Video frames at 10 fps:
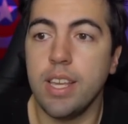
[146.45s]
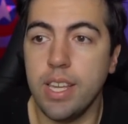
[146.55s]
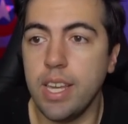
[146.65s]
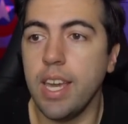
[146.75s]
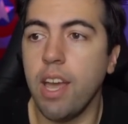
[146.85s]

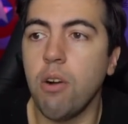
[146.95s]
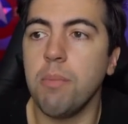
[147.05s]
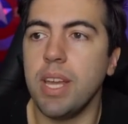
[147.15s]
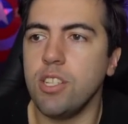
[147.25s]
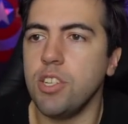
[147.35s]
E
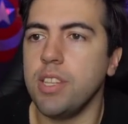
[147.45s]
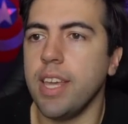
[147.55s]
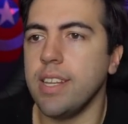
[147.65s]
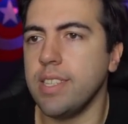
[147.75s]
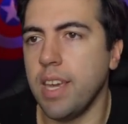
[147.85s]
realmente
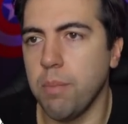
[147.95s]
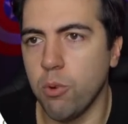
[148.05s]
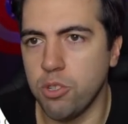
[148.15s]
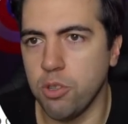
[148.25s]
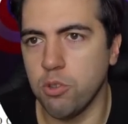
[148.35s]
tem esse
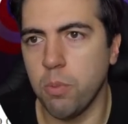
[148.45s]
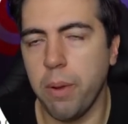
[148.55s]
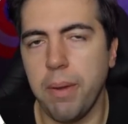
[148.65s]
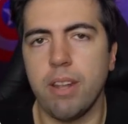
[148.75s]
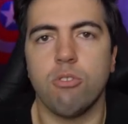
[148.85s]
reboot do
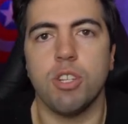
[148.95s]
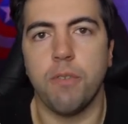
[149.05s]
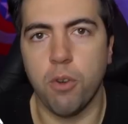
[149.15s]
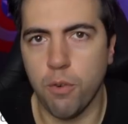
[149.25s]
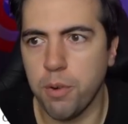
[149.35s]
Superman, que já
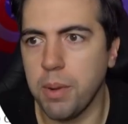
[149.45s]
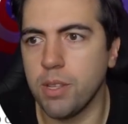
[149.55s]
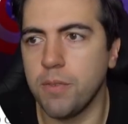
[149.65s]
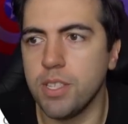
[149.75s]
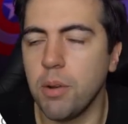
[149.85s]
foi
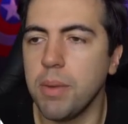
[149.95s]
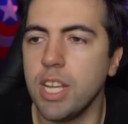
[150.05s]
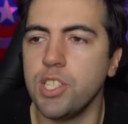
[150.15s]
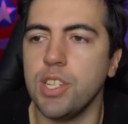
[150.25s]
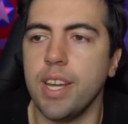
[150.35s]
confirmado
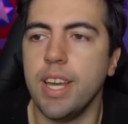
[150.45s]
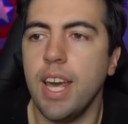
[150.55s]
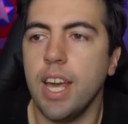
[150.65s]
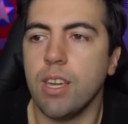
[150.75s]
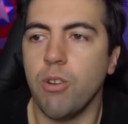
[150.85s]
oficialmente, né?
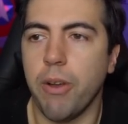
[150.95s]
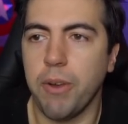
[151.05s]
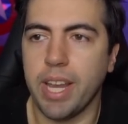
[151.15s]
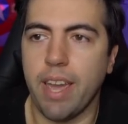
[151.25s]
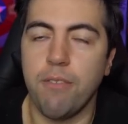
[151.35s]
Que o
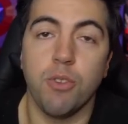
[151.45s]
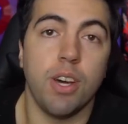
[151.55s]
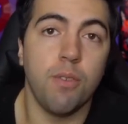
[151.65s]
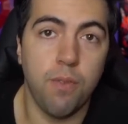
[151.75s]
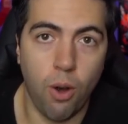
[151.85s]
Henry Cavill
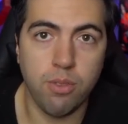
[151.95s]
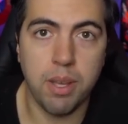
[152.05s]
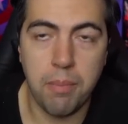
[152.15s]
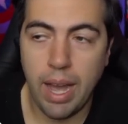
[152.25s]
não volta